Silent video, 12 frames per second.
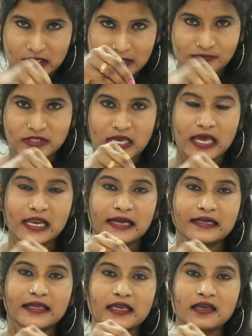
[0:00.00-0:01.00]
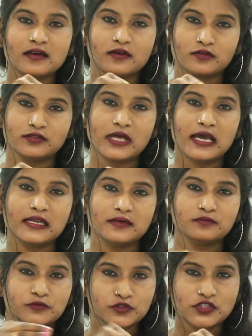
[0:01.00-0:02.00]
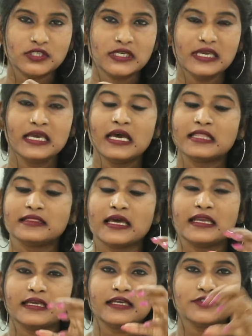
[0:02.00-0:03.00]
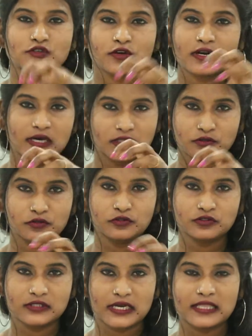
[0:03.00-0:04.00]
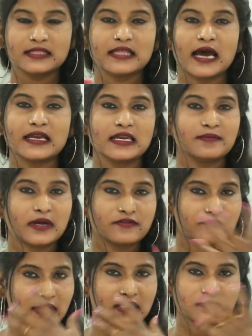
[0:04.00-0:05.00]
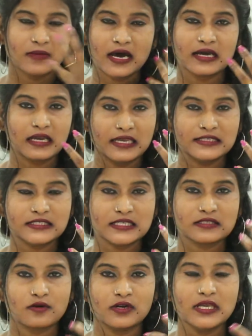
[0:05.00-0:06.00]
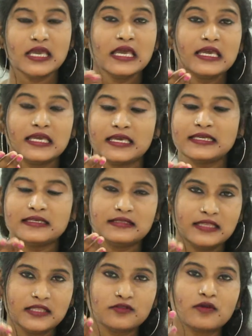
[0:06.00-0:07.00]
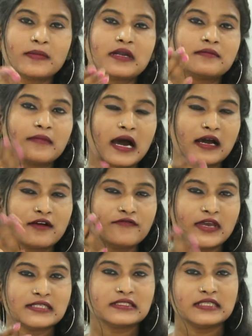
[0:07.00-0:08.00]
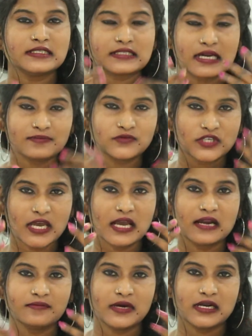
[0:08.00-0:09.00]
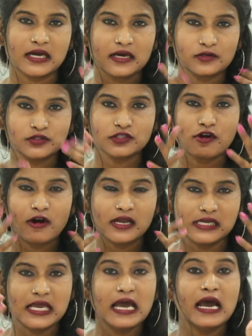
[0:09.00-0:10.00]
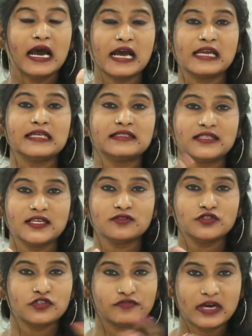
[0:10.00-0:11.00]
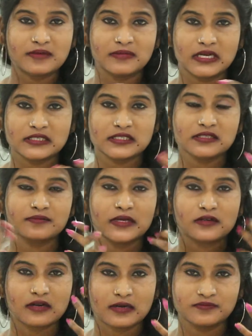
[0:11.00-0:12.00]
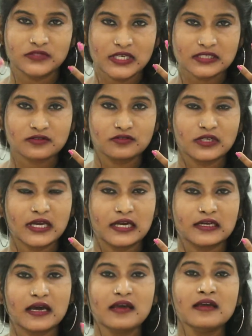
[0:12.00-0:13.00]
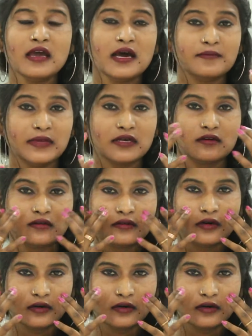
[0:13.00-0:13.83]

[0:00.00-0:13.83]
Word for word: డీప్ చేయాలి అంటే రుద్దాలి ముంచి దానికి షుగర్ అతుక్కుంటుంది కదా దానిని మనం ఫేస్ బాగా క్లీన్ చేసుకొని ఈ దీంతో మనం బాగా ఫేస్ని స్క్రబ్ చేయాలన్నమాట రుద్దుకోవాలి అట్లా త్రీ నుంచి ఫైవ్ మినిట్స్ మీరు రబ్ చేసుకుంటే కనుక మీకు